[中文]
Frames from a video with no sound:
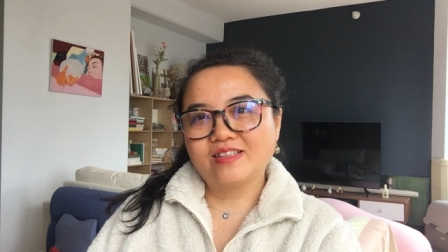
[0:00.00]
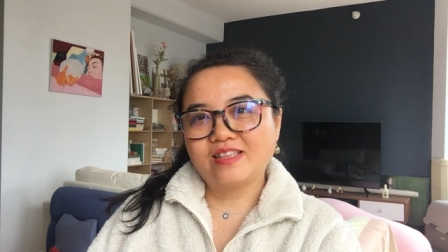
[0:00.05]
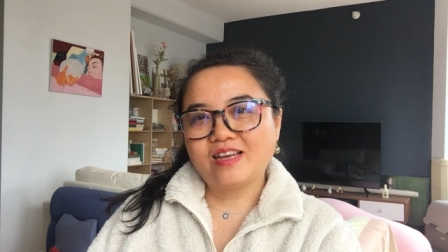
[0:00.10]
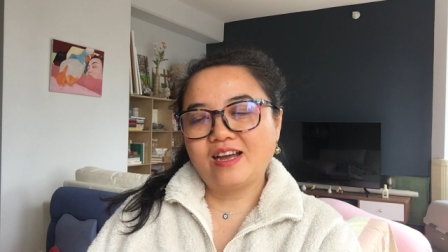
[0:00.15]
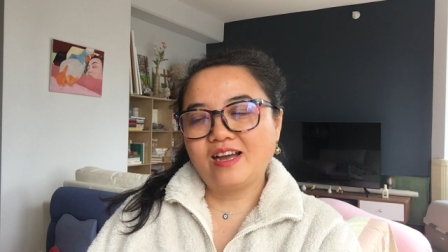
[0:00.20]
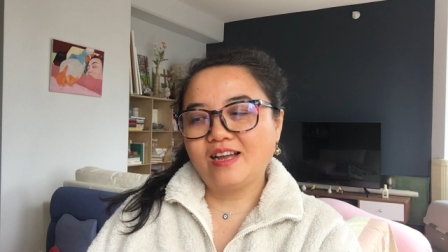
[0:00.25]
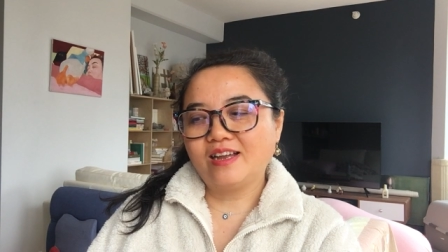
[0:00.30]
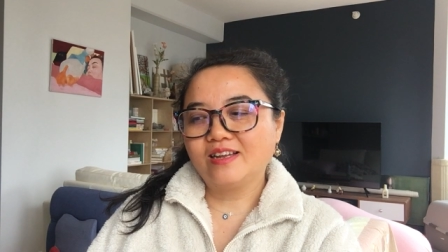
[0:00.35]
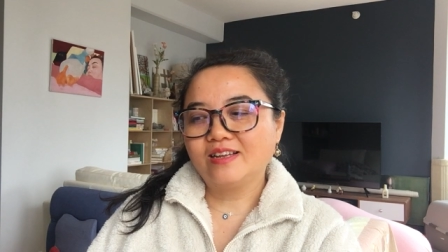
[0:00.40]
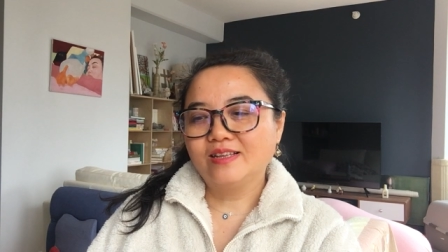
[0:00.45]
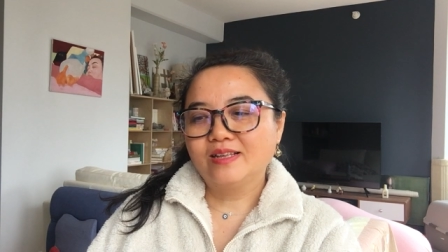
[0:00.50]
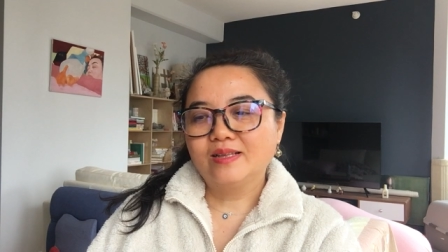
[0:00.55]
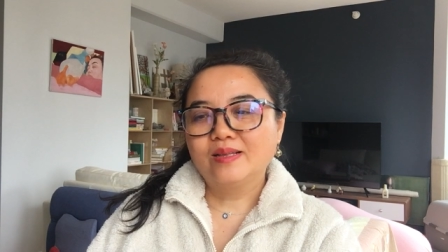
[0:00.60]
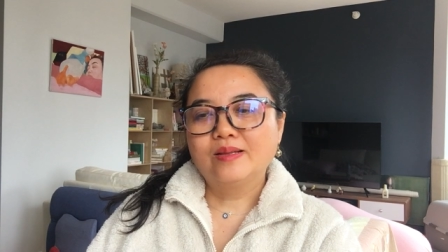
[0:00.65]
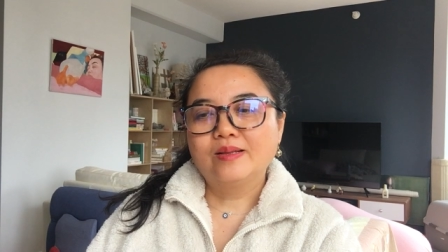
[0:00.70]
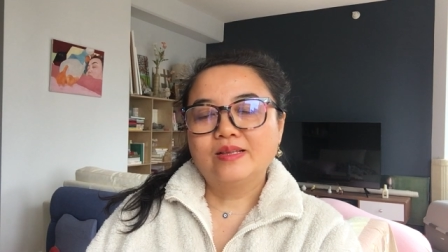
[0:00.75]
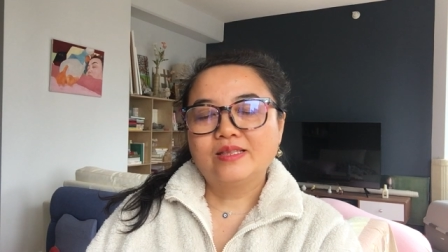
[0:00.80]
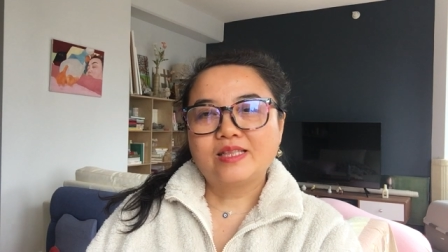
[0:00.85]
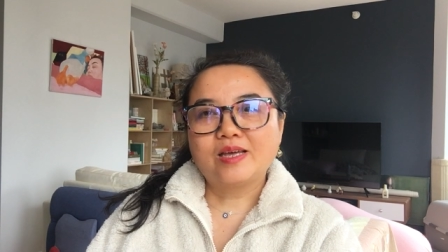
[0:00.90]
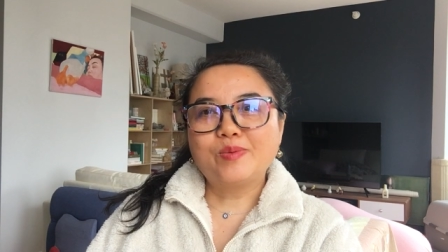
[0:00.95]
他
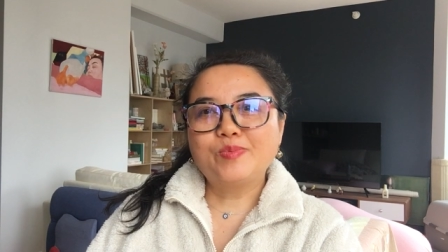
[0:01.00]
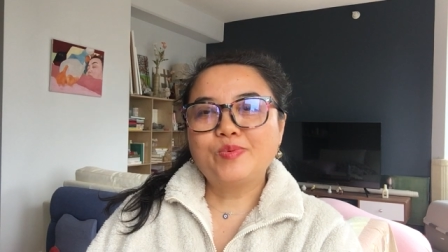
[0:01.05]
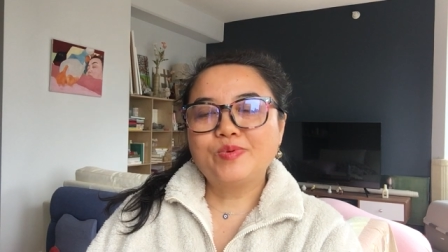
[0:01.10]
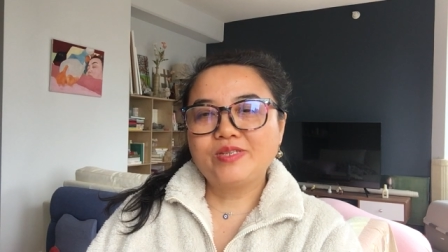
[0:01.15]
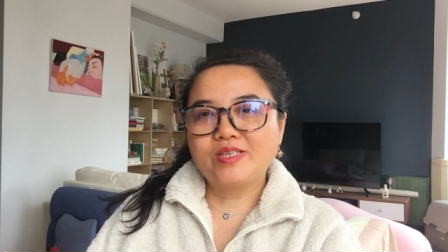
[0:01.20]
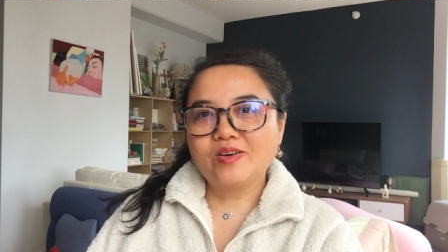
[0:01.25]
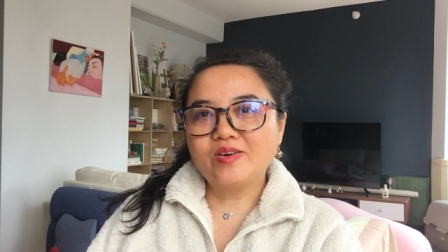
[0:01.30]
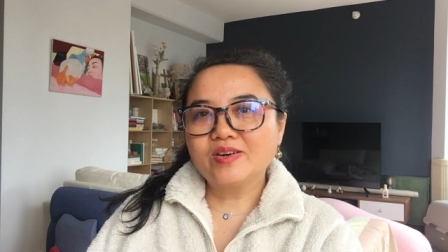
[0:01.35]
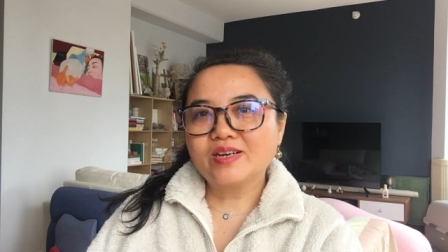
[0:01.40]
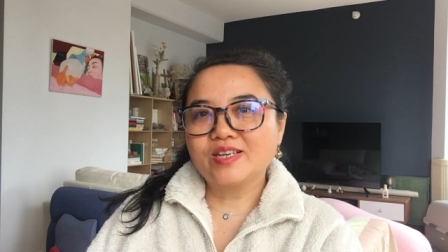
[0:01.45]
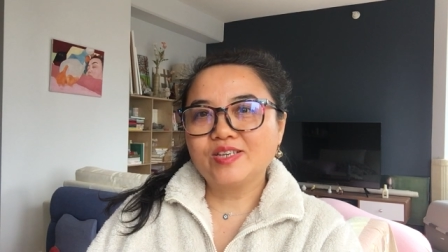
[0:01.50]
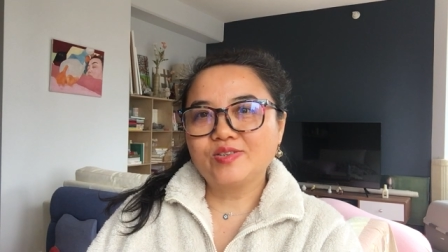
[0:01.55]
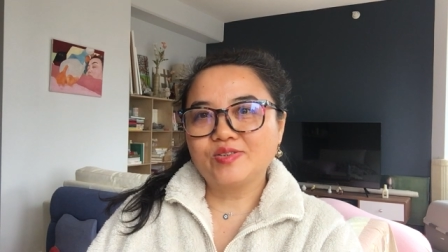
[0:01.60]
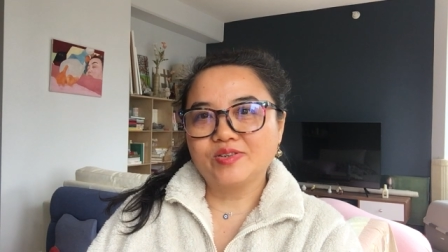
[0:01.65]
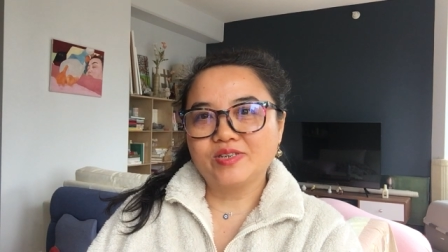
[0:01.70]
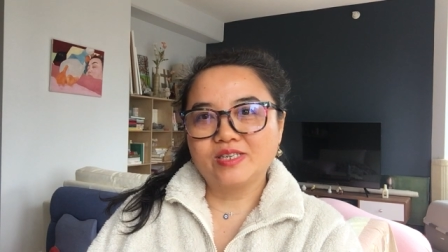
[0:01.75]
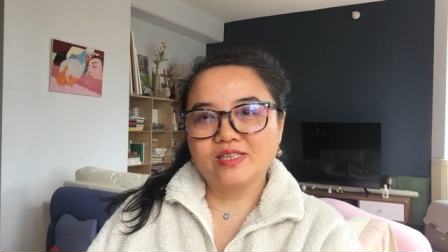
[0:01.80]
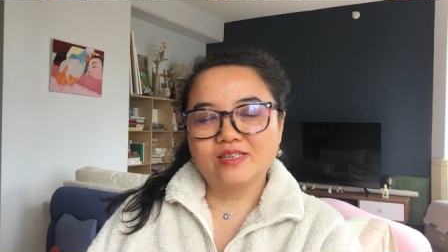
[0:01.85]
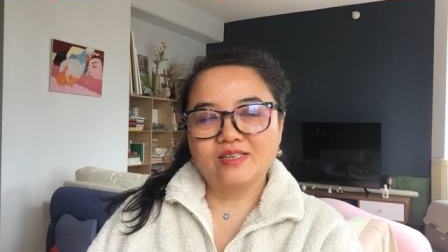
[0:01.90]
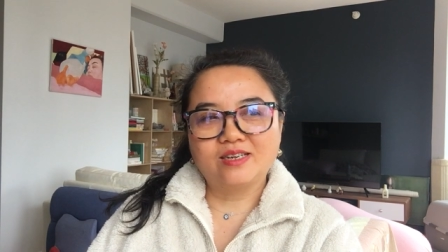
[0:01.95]
他不教给
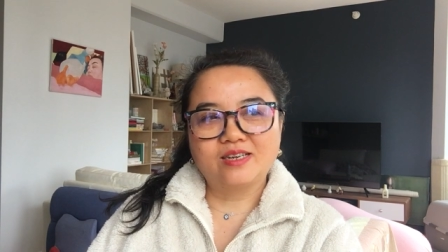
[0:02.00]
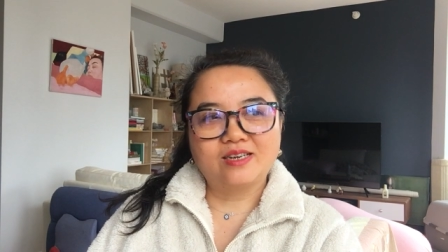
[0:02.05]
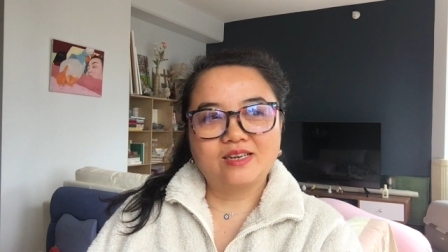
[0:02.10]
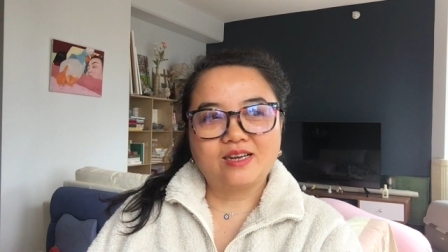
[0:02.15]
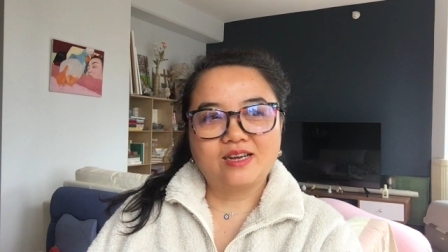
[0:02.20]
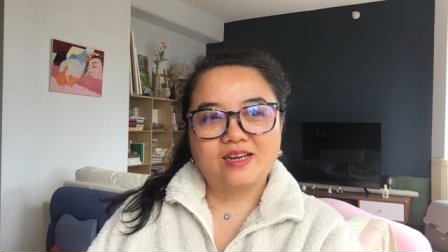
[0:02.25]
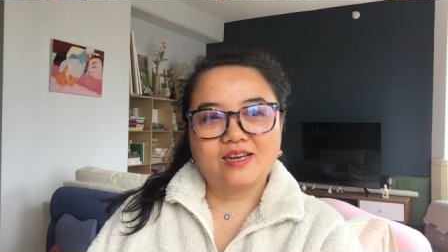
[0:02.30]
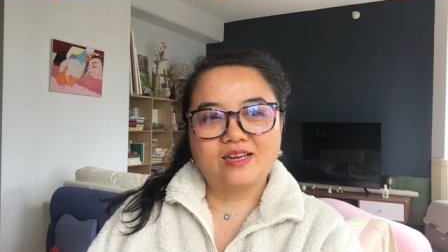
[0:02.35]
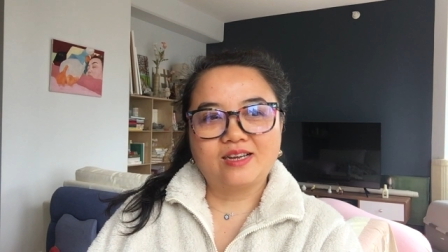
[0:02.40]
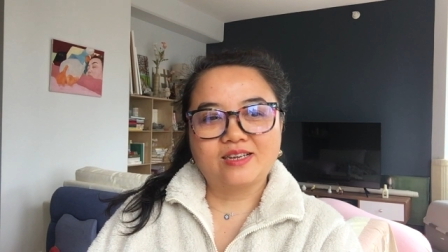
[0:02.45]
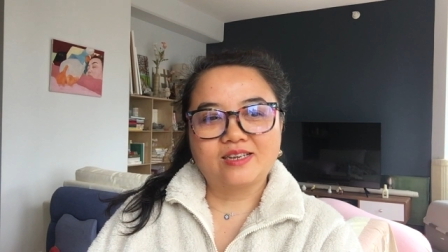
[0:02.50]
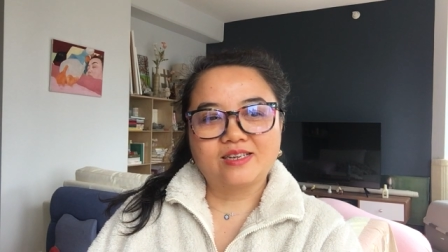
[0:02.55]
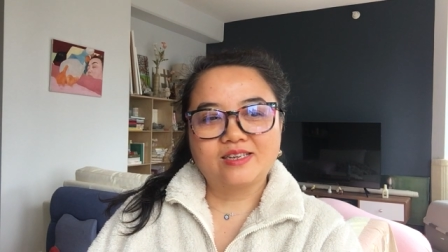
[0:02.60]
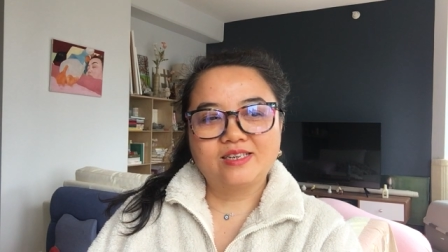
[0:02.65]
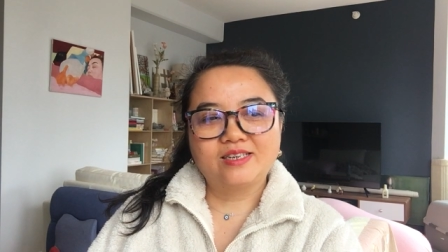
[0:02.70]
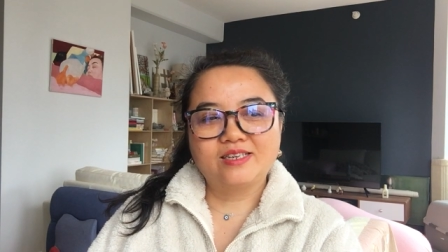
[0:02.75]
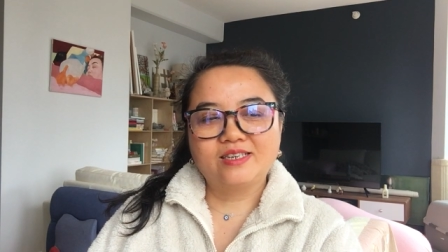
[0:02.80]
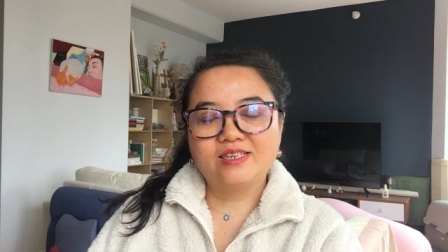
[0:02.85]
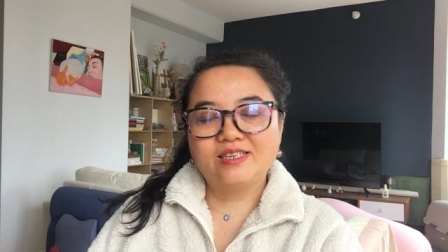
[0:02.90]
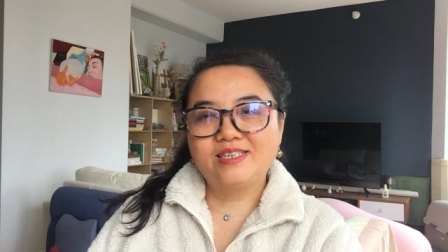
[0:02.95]
学生啊
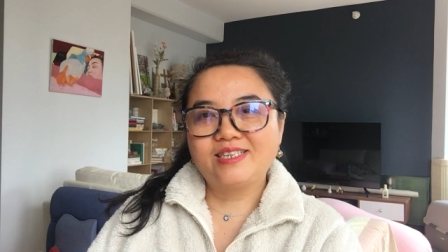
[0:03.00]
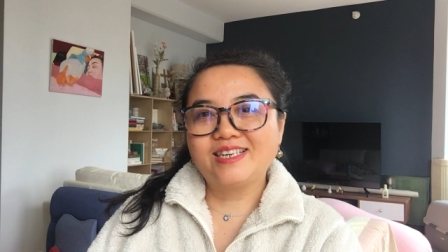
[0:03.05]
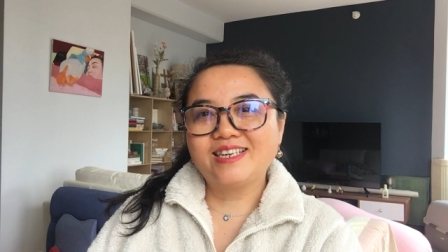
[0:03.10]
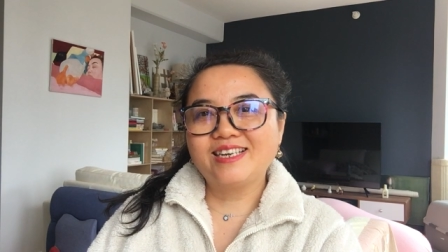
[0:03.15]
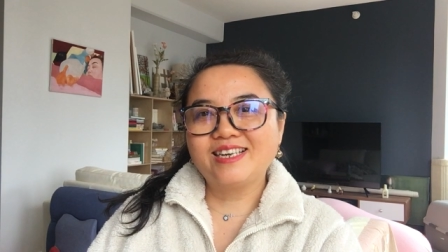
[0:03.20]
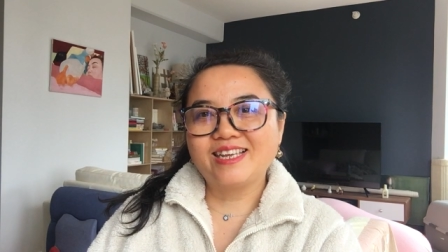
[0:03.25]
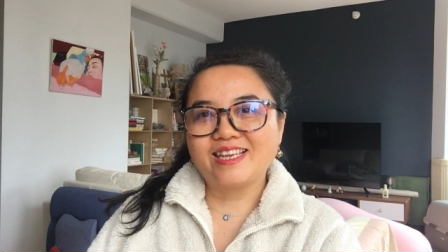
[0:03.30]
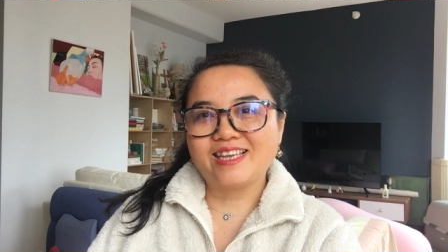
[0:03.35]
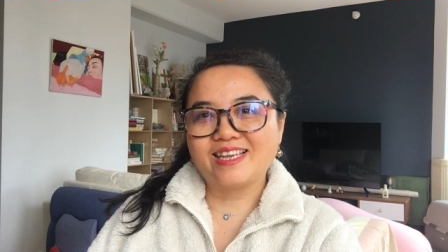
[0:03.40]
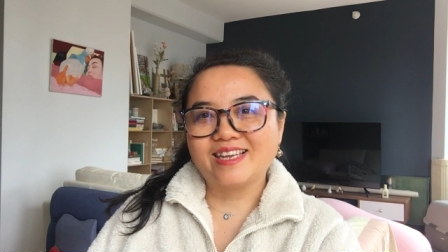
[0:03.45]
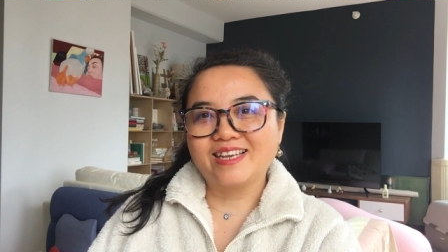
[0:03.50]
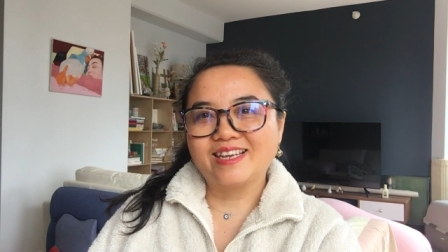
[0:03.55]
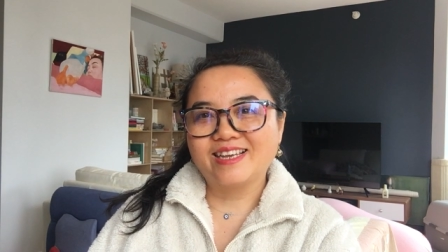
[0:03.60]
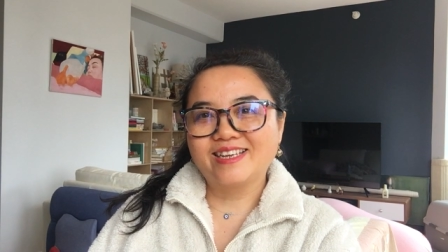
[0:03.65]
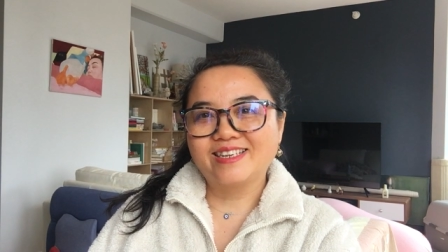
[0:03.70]
真理。